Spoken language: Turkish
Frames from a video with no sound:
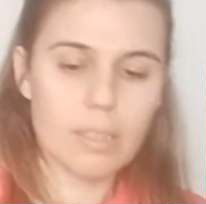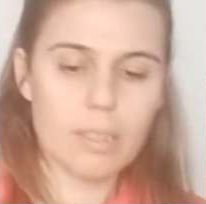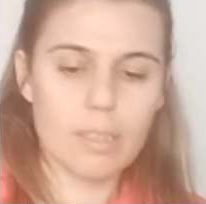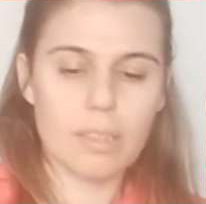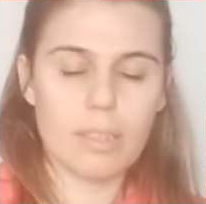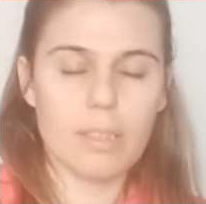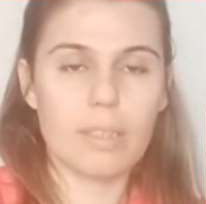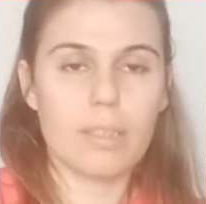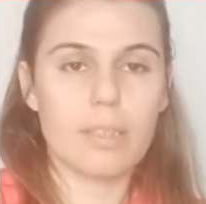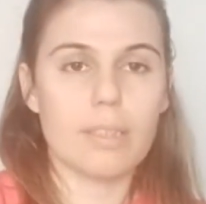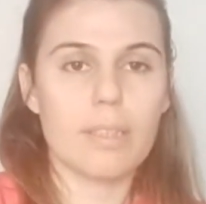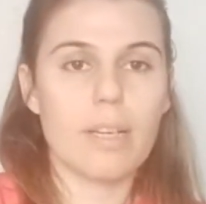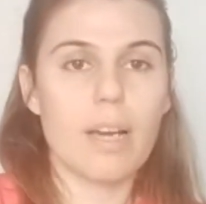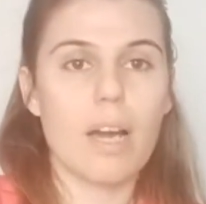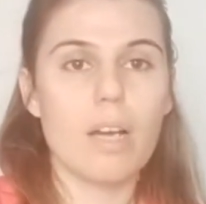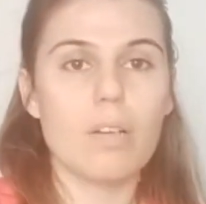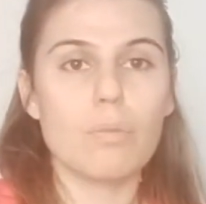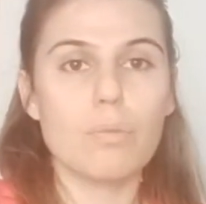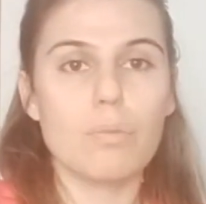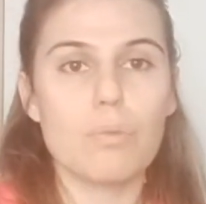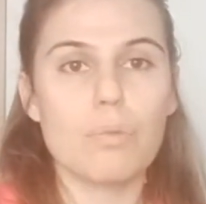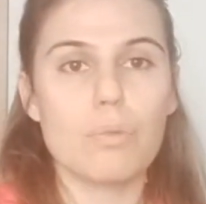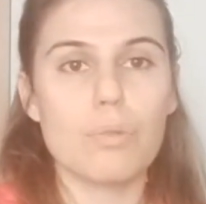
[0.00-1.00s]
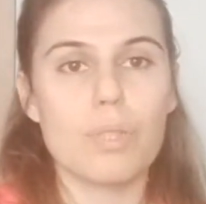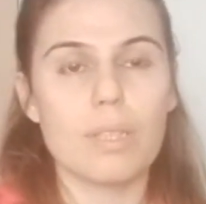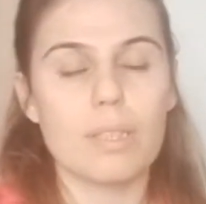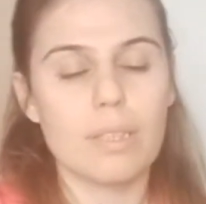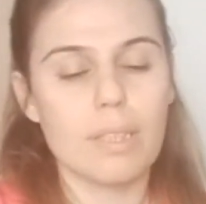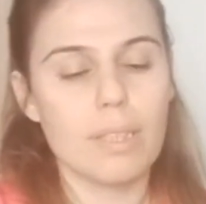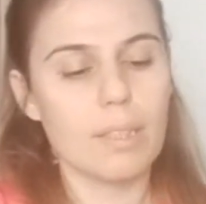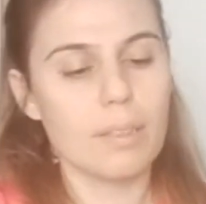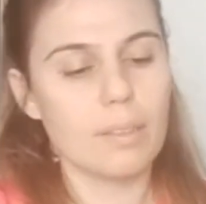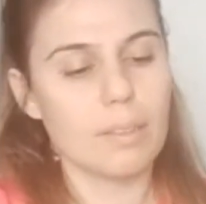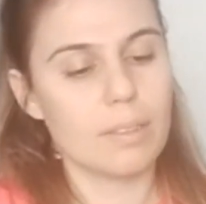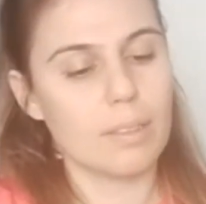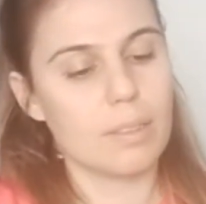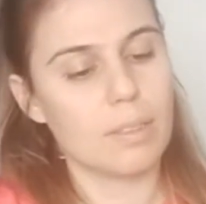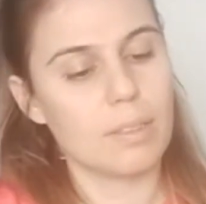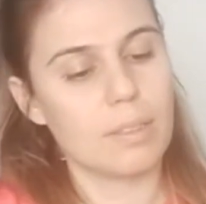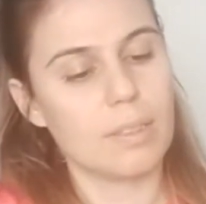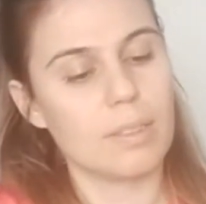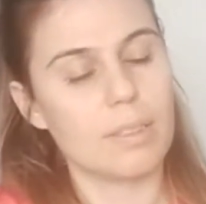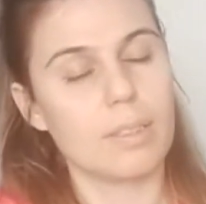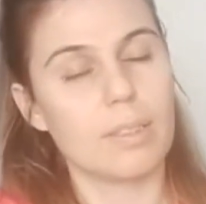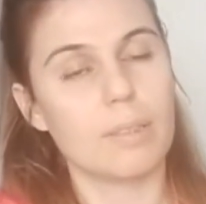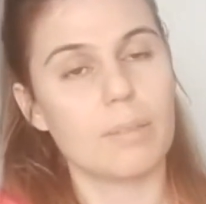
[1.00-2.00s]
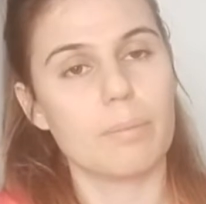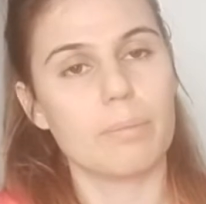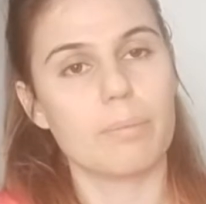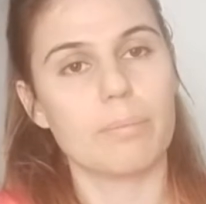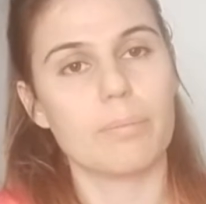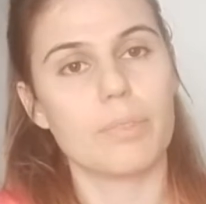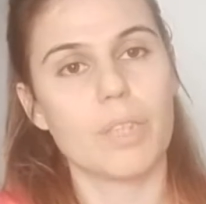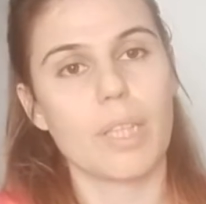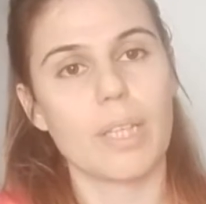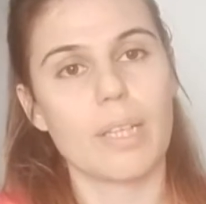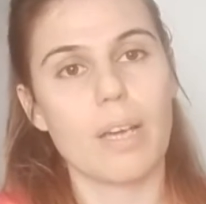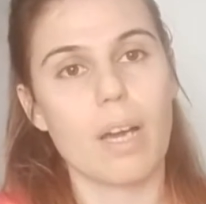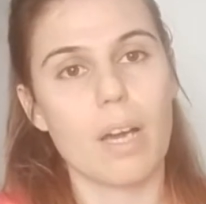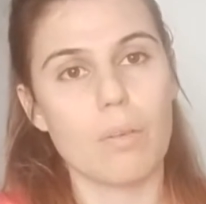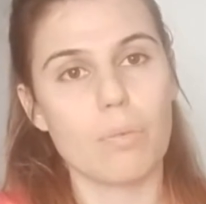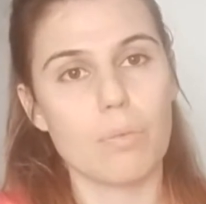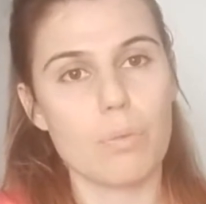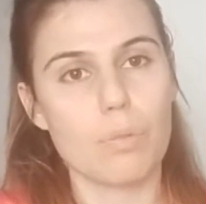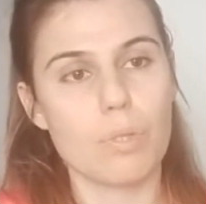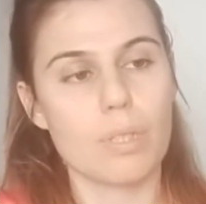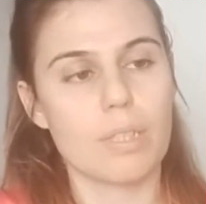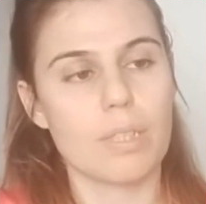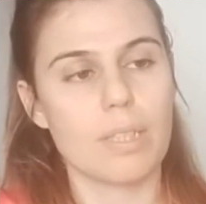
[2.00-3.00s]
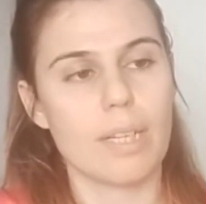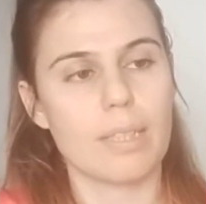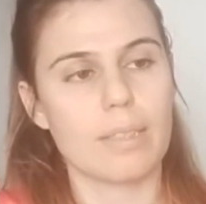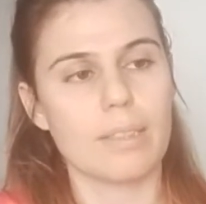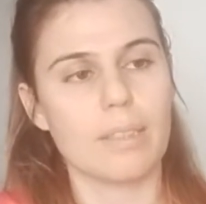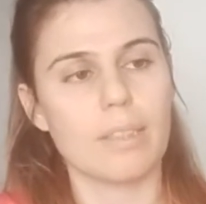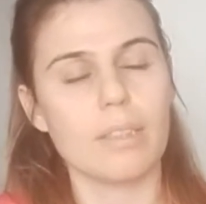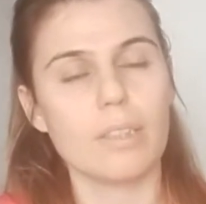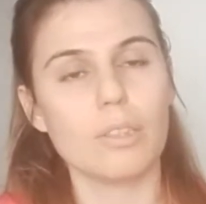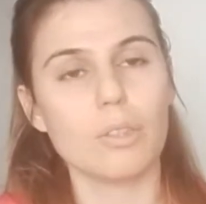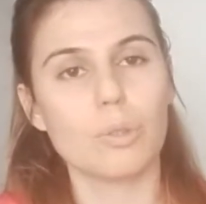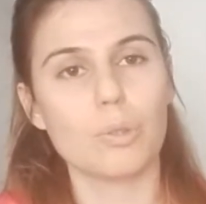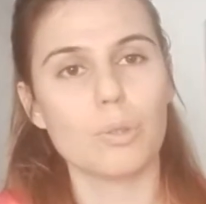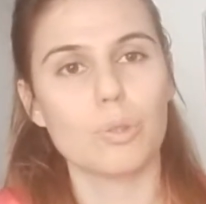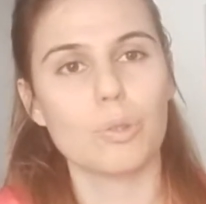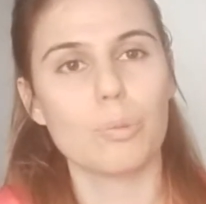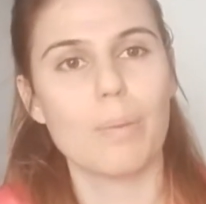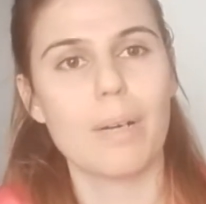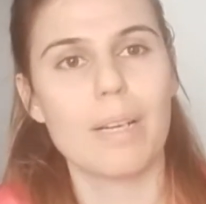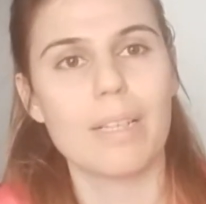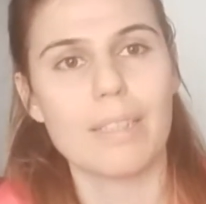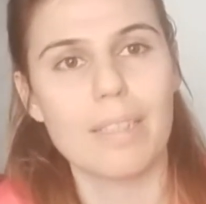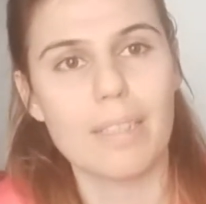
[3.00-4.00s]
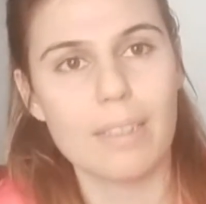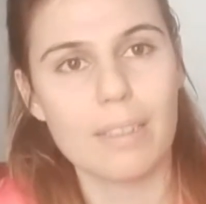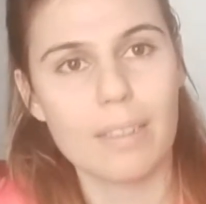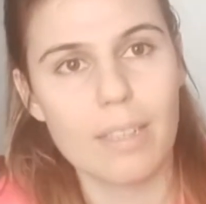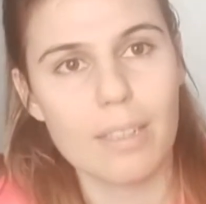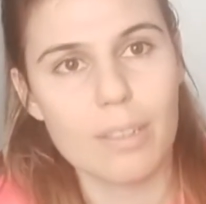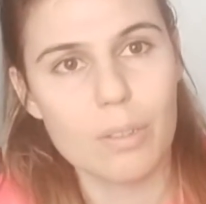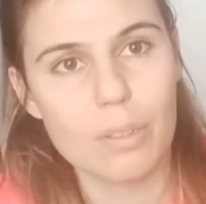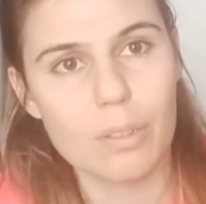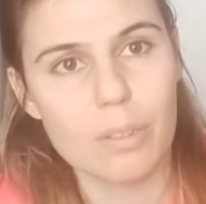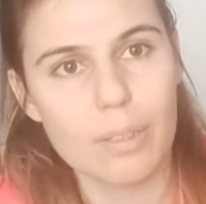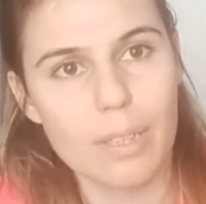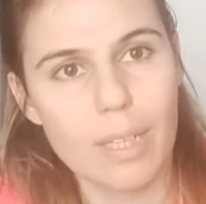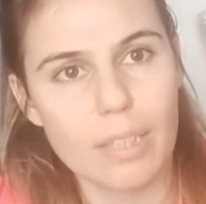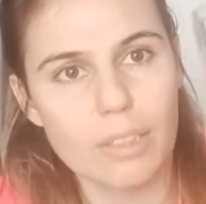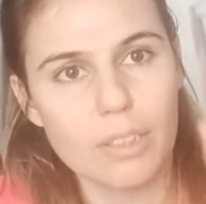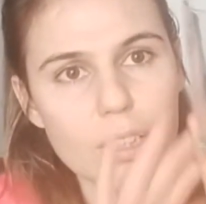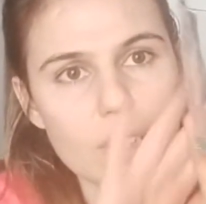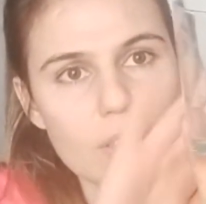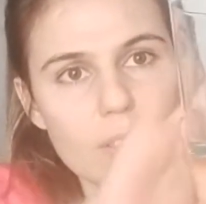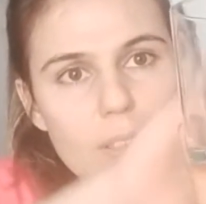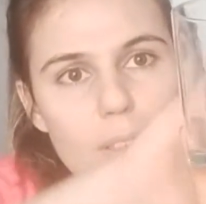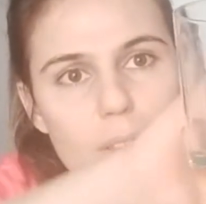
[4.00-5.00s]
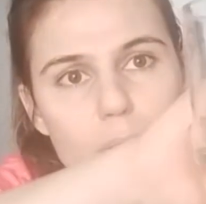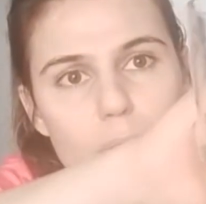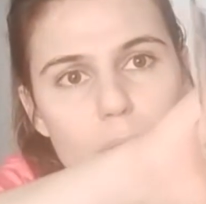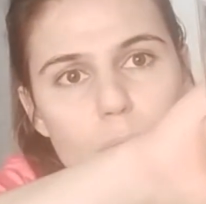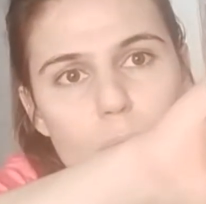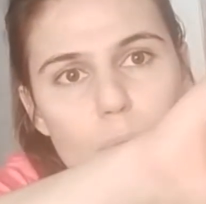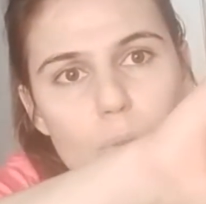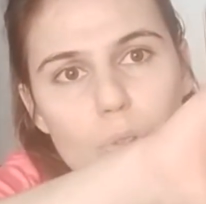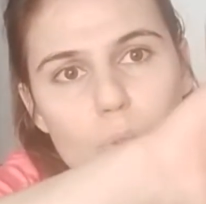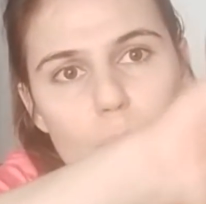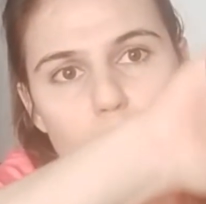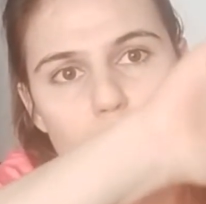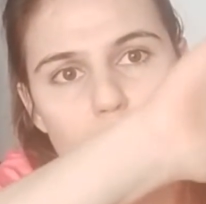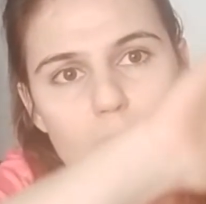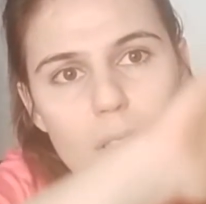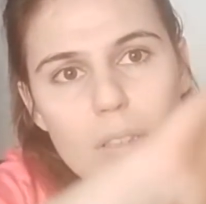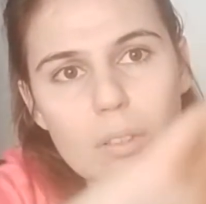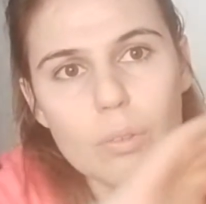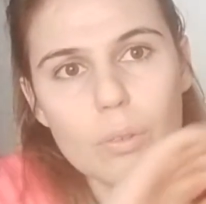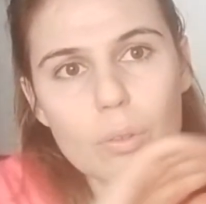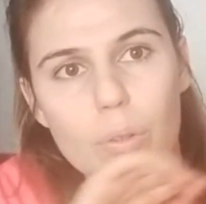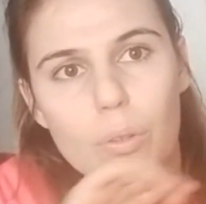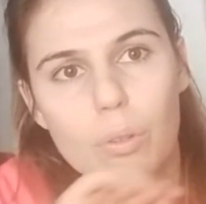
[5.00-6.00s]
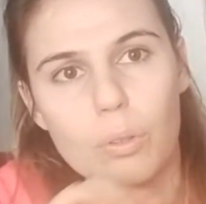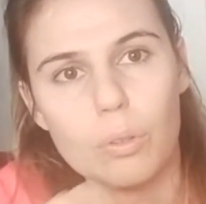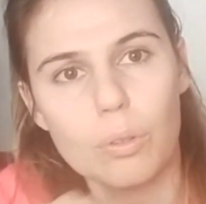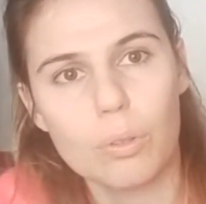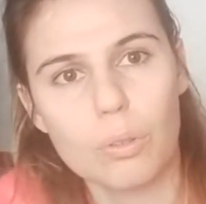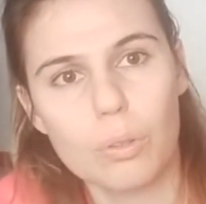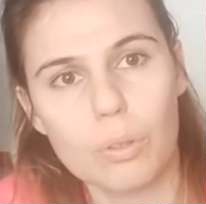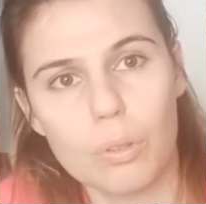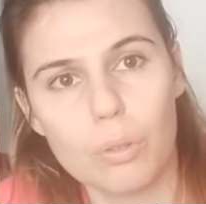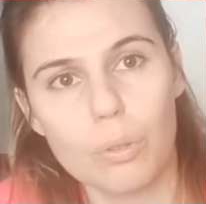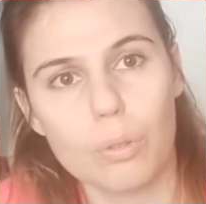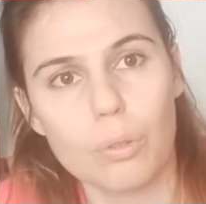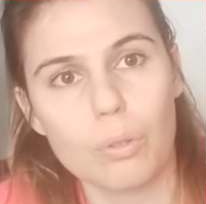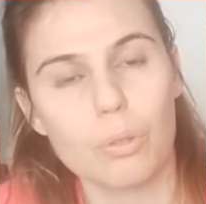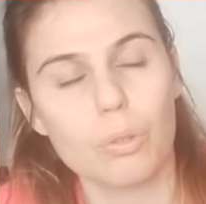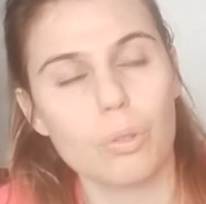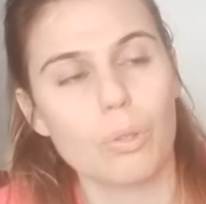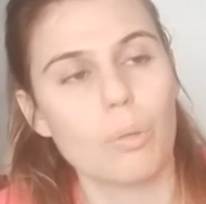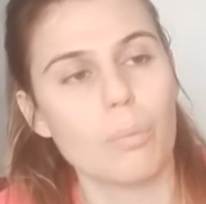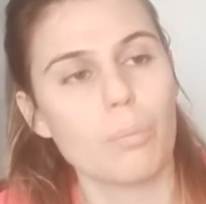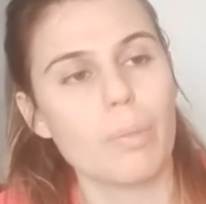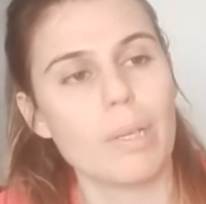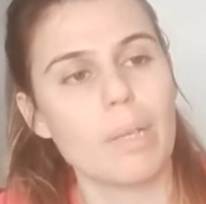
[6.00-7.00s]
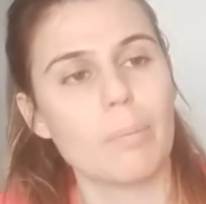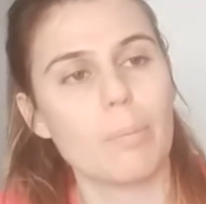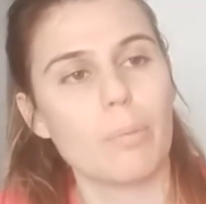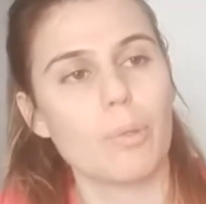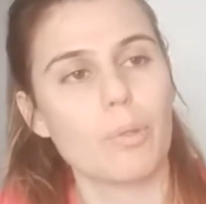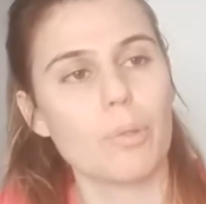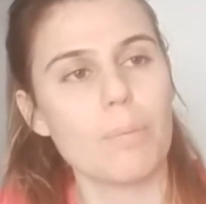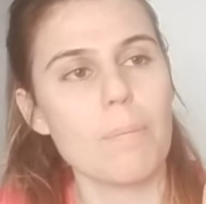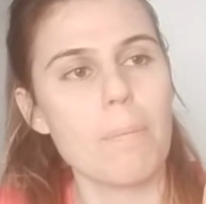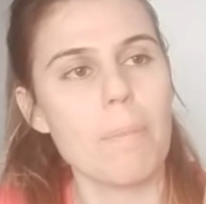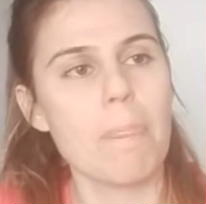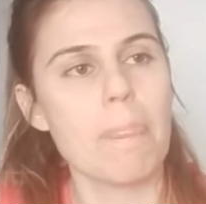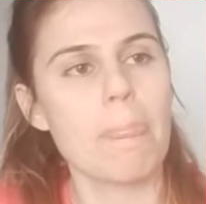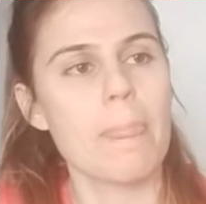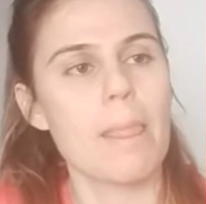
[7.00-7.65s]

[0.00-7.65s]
e, Carrefour'sa da e, şey Carrefour'sa kartlara şu bardaklar gerçekten hoşuma gidiyor. Görünüyor mu bilmiyorum.